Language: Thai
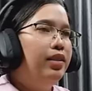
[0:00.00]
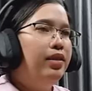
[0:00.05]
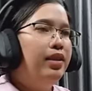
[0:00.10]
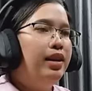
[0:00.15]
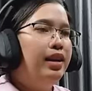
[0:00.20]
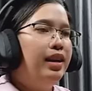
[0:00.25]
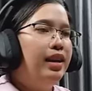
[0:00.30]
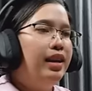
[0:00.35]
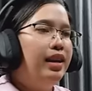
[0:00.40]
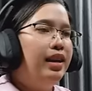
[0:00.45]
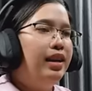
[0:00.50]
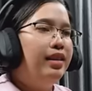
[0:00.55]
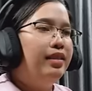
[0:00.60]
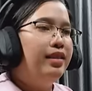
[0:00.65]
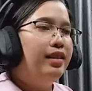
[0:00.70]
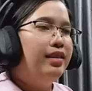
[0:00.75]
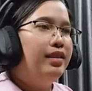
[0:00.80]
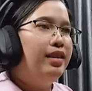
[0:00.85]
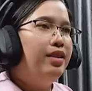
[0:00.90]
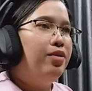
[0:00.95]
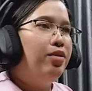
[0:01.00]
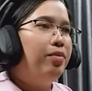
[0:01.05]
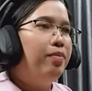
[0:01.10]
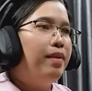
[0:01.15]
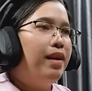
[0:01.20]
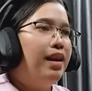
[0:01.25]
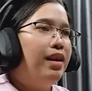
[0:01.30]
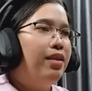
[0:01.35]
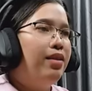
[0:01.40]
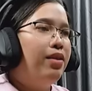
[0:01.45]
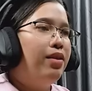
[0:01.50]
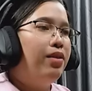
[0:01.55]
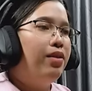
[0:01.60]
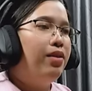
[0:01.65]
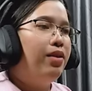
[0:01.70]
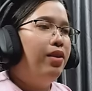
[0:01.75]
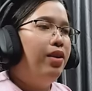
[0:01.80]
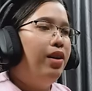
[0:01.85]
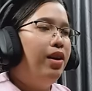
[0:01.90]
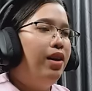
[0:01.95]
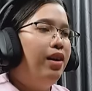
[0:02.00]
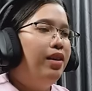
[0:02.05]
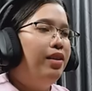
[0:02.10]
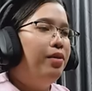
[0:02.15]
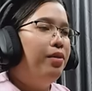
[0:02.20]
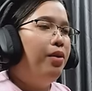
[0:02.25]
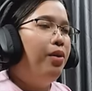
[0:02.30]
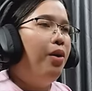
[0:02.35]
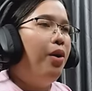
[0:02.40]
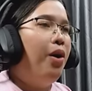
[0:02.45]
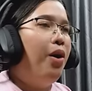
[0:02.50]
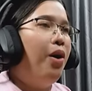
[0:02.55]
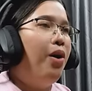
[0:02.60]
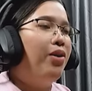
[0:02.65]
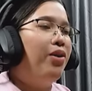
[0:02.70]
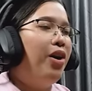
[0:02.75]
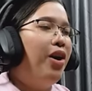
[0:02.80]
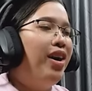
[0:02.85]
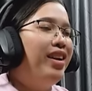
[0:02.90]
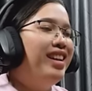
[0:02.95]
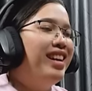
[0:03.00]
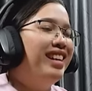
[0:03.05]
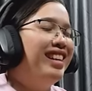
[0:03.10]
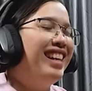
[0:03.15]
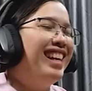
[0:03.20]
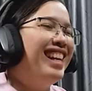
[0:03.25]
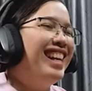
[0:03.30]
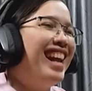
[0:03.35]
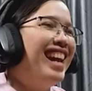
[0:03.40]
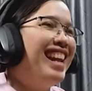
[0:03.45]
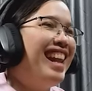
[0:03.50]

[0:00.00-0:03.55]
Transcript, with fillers: โอเคใส่กีโอดไปแล้วก็เคาะโอ้โหเคาะหนึ่งที